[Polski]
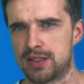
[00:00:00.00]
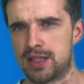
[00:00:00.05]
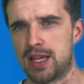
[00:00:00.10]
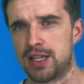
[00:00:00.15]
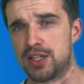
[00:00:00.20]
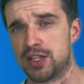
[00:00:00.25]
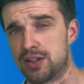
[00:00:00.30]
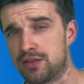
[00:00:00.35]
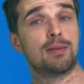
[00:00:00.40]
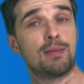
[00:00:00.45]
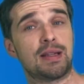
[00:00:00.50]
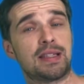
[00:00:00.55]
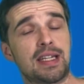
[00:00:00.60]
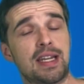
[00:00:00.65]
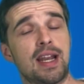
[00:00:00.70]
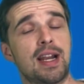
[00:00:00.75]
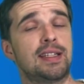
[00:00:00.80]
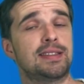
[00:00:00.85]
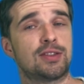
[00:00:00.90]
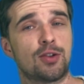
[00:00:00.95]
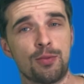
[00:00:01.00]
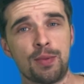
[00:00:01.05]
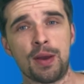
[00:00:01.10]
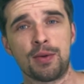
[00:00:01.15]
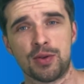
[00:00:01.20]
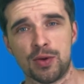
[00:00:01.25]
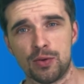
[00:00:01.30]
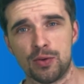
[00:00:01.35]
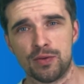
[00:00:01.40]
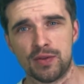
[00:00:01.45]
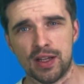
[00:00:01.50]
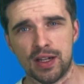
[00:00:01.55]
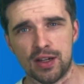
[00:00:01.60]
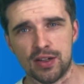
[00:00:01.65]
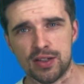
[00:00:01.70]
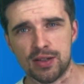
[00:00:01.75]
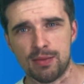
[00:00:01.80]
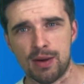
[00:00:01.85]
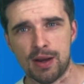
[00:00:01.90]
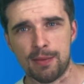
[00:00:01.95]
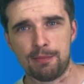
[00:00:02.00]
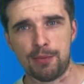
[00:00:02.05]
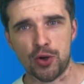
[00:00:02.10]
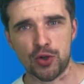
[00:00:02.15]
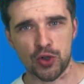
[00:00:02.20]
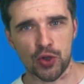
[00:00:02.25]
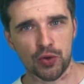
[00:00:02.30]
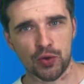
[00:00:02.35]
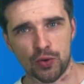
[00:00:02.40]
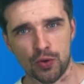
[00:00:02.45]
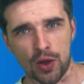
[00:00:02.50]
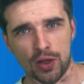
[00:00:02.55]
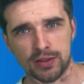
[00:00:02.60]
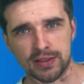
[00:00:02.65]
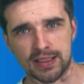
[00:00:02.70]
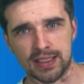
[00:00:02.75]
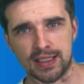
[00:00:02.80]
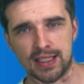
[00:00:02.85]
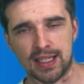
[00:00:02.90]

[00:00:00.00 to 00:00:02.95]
to znajdziesz. W tym materiale skupiam się głównie na osobach początkujących,